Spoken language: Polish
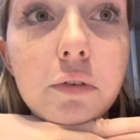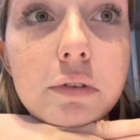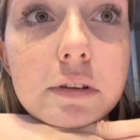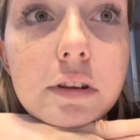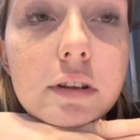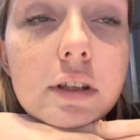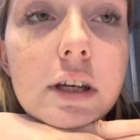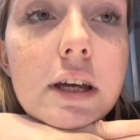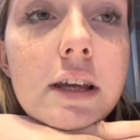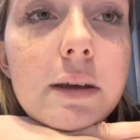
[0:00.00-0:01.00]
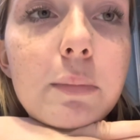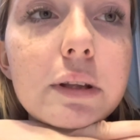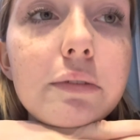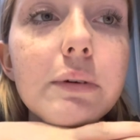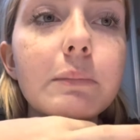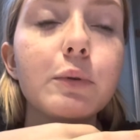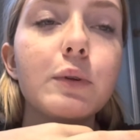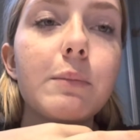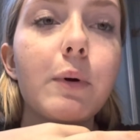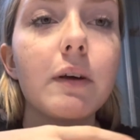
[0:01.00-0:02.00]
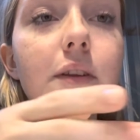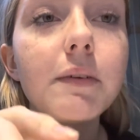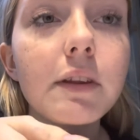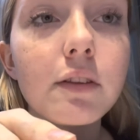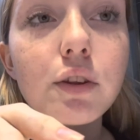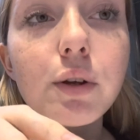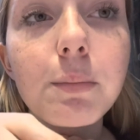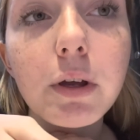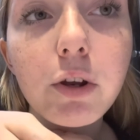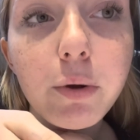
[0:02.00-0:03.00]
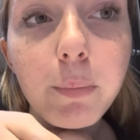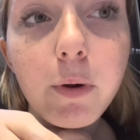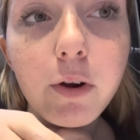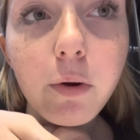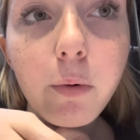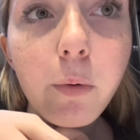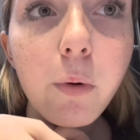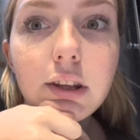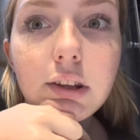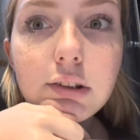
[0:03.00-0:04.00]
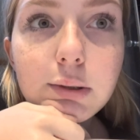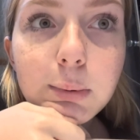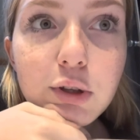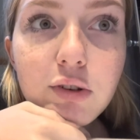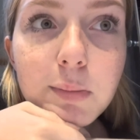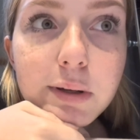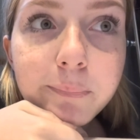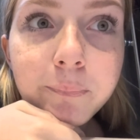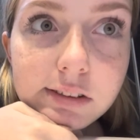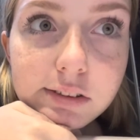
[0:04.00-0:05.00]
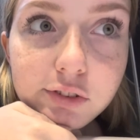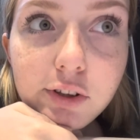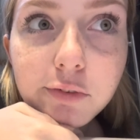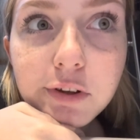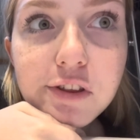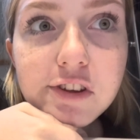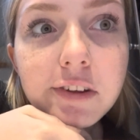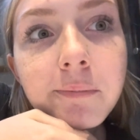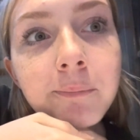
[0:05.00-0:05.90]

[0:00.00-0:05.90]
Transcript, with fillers: więc ja będę Wam tutaj pokazywać, co robię krok po kroku i zobaczymy, czy to wyjdzie.